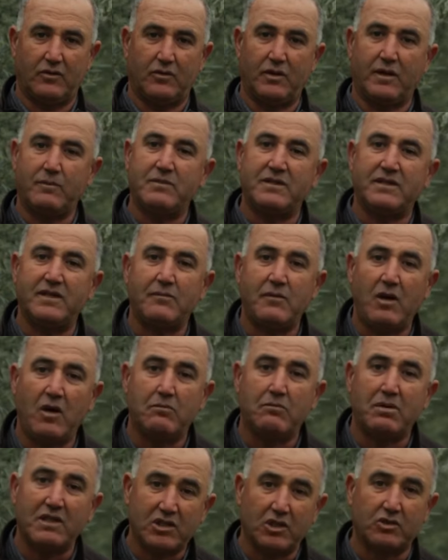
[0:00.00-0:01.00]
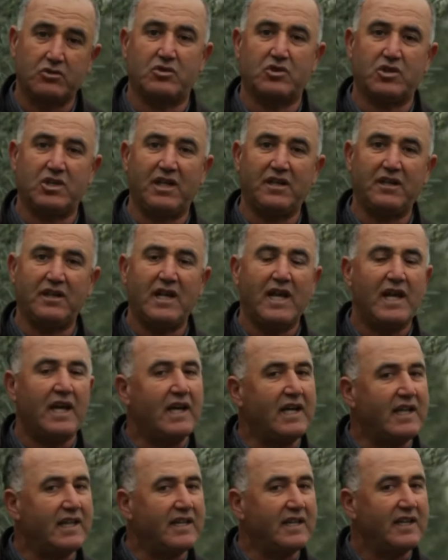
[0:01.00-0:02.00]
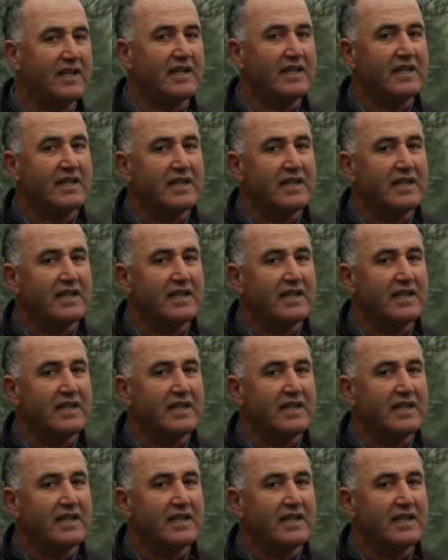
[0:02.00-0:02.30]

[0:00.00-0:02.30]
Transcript: وربي سامحهم برشا تجار اللي